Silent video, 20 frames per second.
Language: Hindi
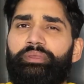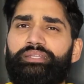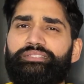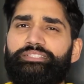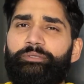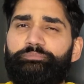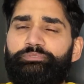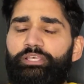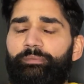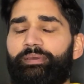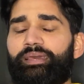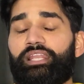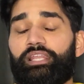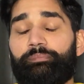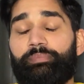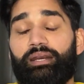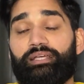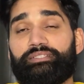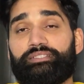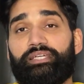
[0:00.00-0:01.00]
यार सबसे पहले
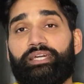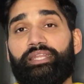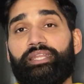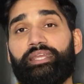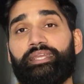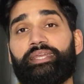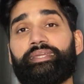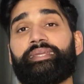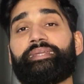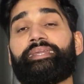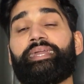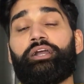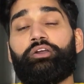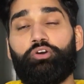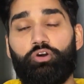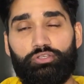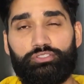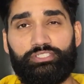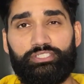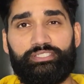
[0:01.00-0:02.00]
बात करेंगे कि क्या
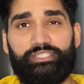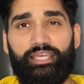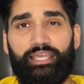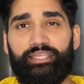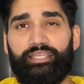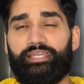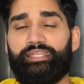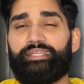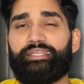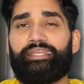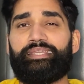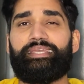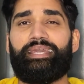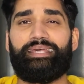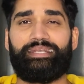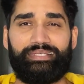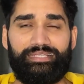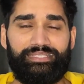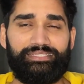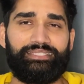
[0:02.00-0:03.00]
कॉजेज हैं यानी कि क्या
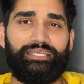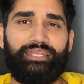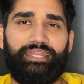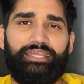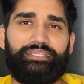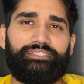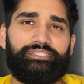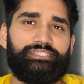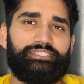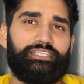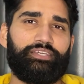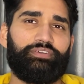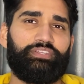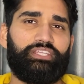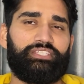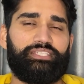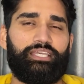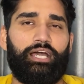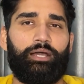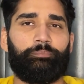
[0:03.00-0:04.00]
रीजन है जिसकी वजह
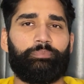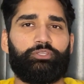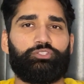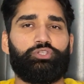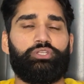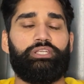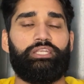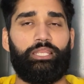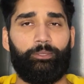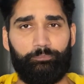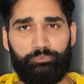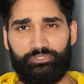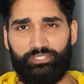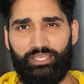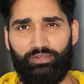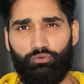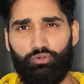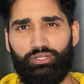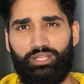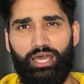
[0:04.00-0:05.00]
से आपके जो लिप्स हैं
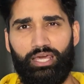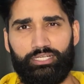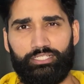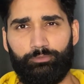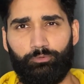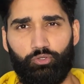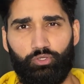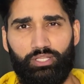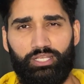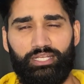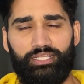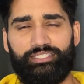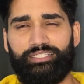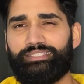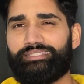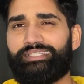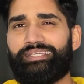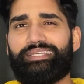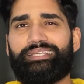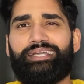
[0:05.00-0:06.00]
वो डार्क होने लग
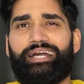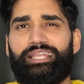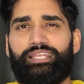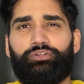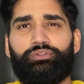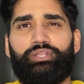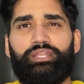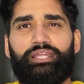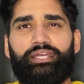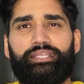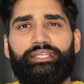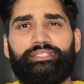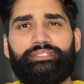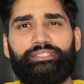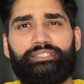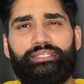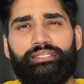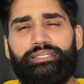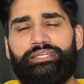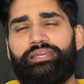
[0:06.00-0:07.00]
जाते हैं काले होने लग जाते
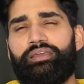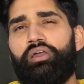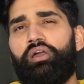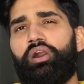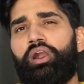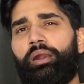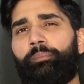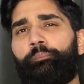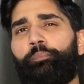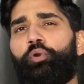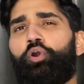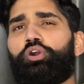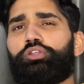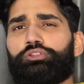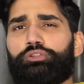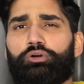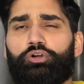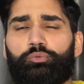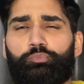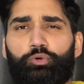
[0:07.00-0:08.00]
हैं और बहुत
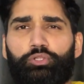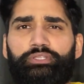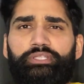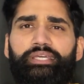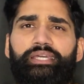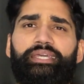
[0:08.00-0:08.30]
लोग बोलते